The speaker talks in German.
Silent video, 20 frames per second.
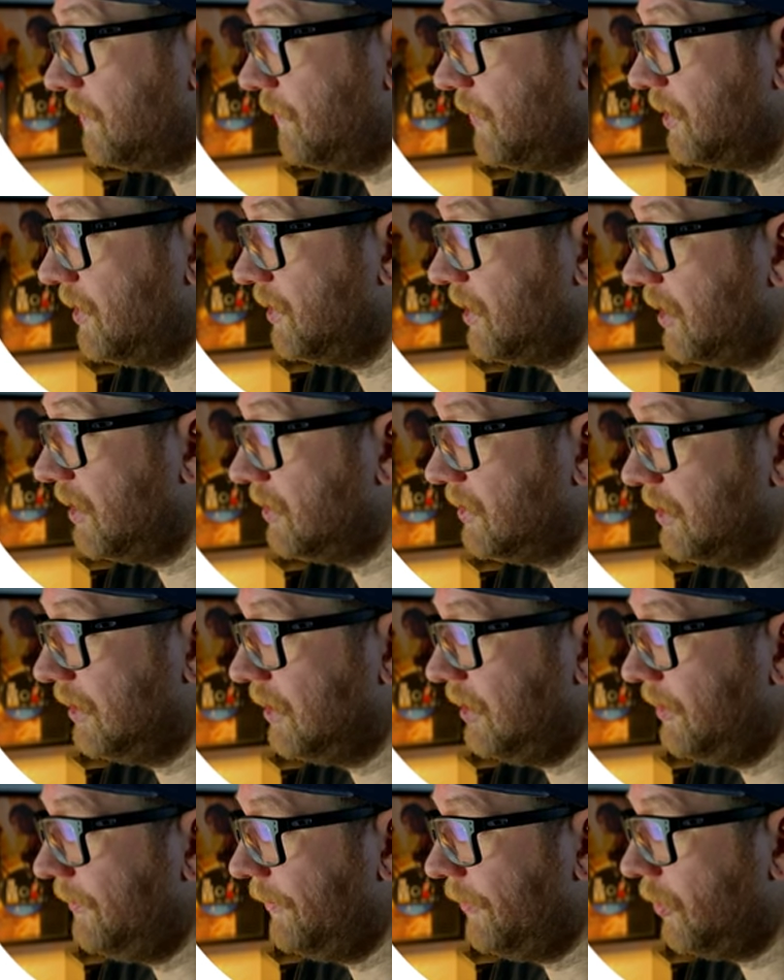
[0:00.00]
Wie gesagt,
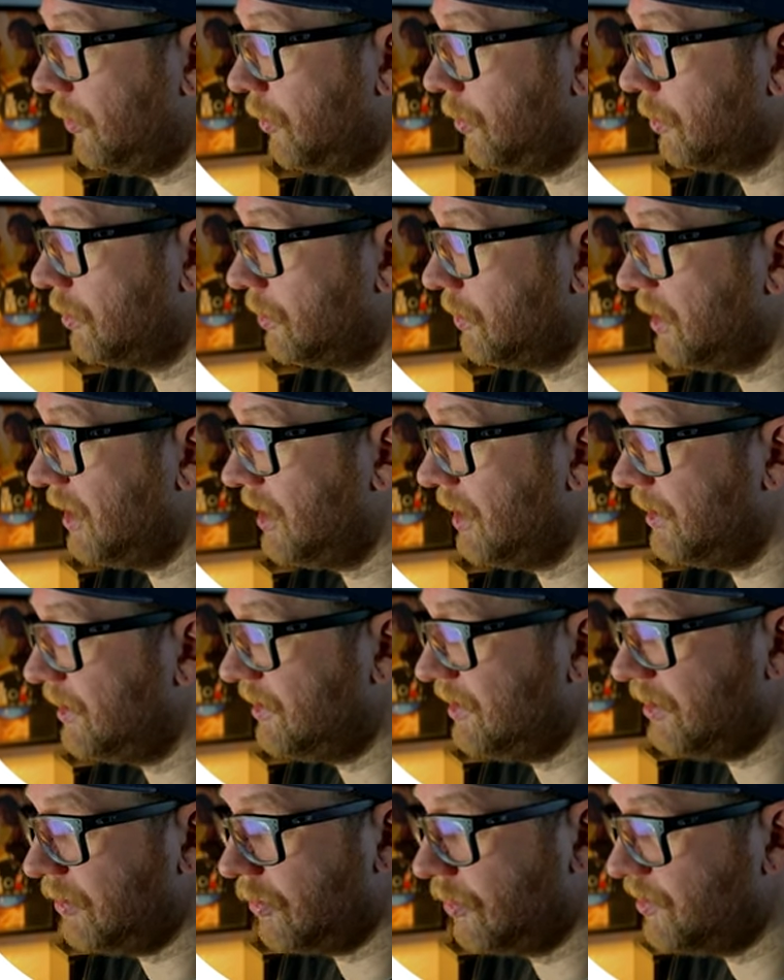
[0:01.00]
dann Lieferung,
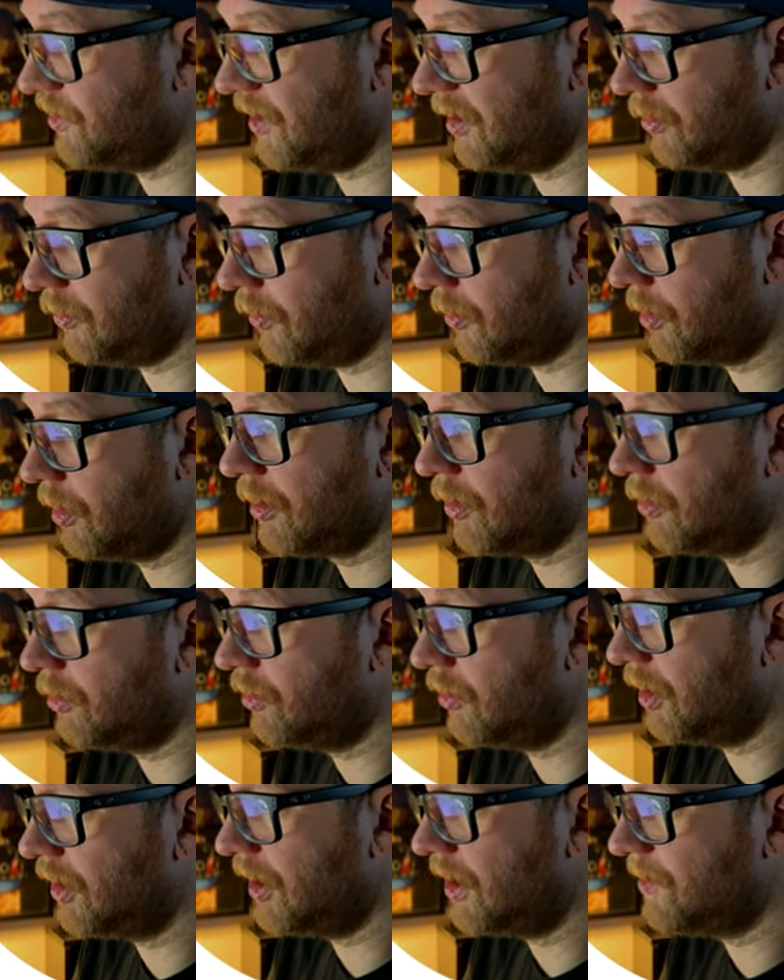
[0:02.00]
Garantie, Rücksendung, könnt
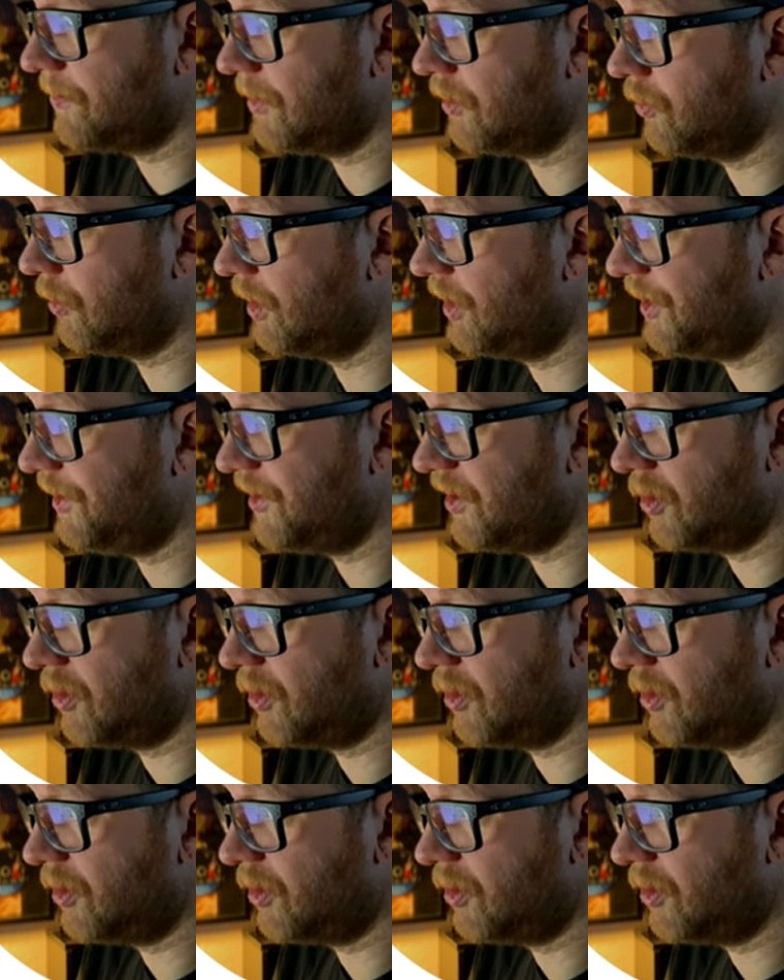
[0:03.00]
ihr euch erstmal durchlesen.